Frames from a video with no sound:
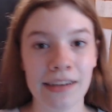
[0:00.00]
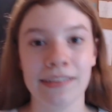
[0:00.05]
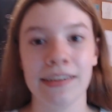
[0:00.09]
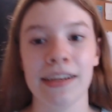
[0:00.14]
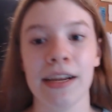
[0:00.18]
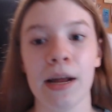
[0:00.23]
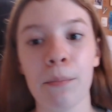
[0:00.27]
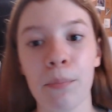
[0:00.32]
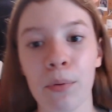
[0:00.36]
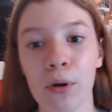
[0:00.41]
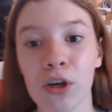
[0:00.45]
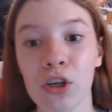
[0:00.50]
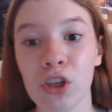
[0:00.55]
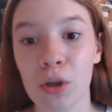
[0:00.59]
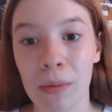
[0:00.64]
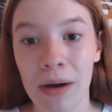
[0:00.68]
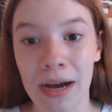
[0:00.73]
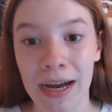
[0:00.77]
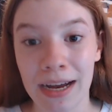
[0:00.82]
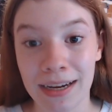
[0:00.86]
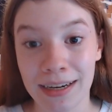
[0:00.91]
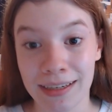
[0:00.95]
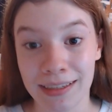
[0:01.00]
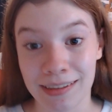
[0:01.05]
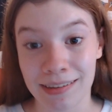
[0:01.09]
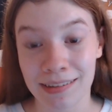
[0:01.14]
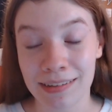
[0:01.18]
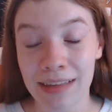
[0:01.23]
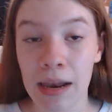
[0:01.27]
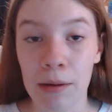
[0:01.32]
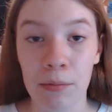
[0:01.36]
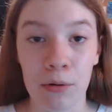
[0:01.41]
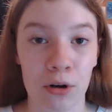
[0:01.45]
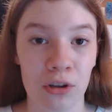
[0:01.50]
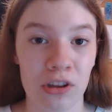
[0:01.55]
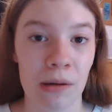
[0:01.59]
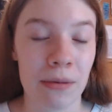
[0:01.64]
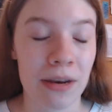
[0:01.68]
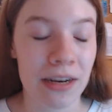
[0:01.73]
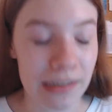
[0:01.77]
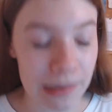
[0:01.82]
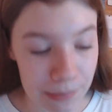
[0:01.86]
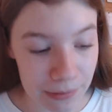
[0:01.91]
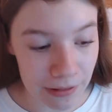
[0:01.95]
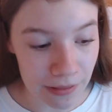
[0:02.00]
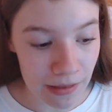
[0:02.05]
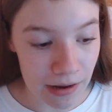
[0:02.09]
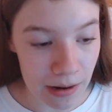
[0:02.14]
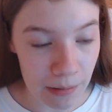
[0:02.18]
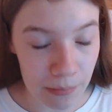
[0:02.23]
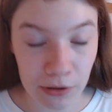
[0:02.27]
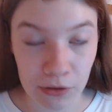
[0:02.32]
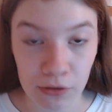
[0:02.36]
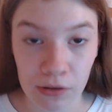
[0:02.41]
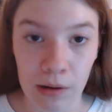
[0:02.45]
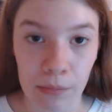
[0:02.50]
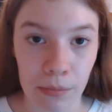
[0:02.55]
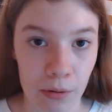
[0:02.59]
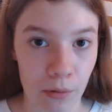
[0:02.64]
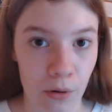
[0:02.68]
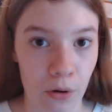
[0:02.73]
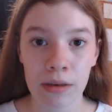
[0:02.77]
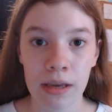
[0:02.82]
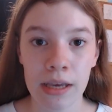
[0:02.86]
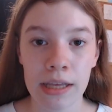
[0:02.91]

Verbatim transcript: será un poquito más tal, bueno, también depende de la persona, pero bueno.